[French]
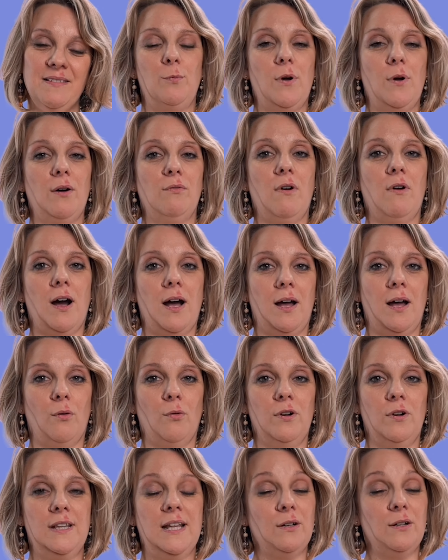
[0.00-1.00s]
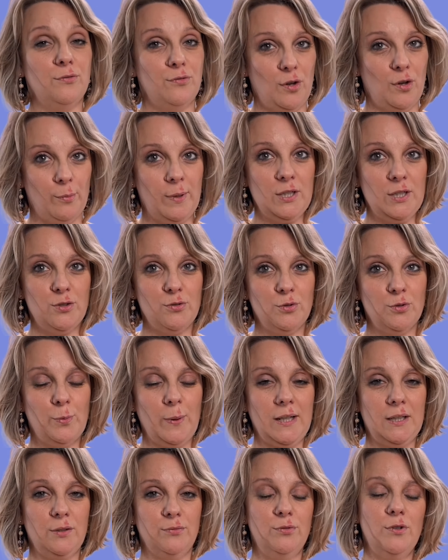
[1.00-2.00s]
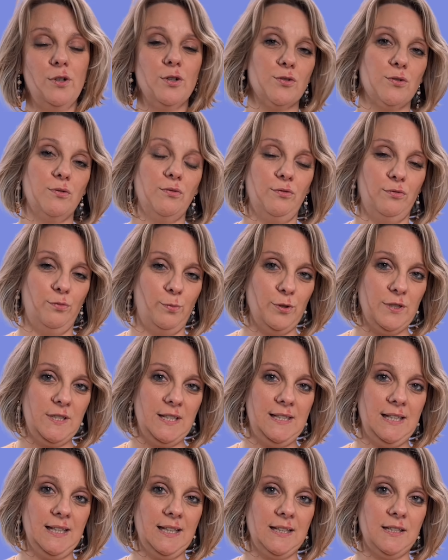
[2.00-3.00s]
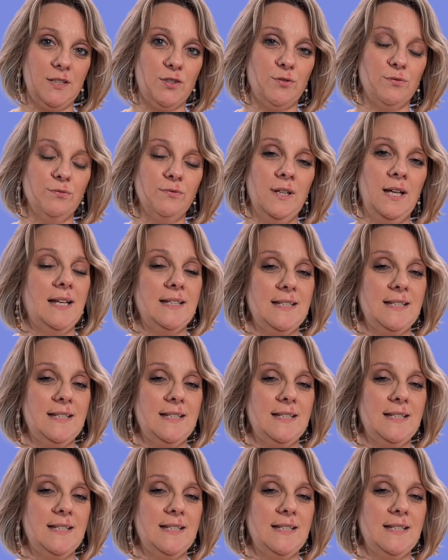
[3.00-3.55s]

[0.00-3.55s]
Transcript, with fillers: Elle peut avoir un rôle d'information auprès de vous lorsque vous vous posez des questions.